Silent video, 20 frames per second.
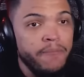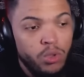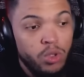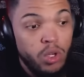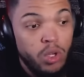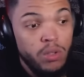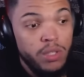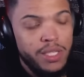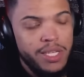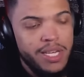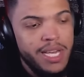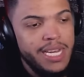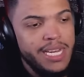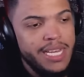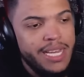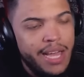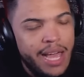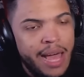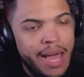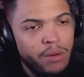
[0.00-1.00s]
o jogo
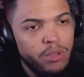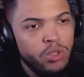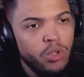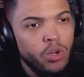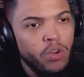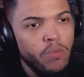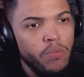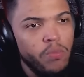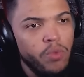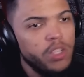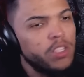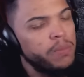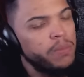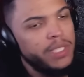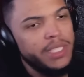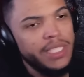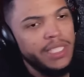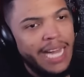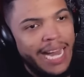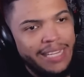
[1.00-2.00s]
dele é um jogo muito
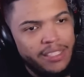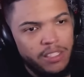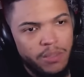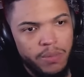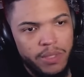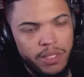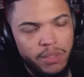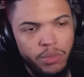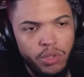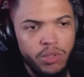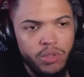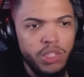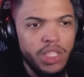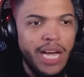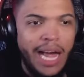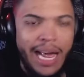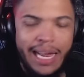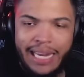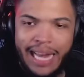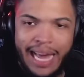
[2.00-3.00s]
midiático, mano, muito de
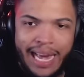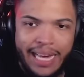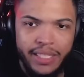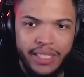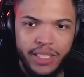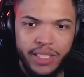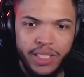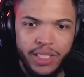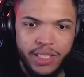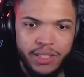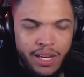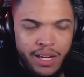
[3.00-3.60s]
highlight,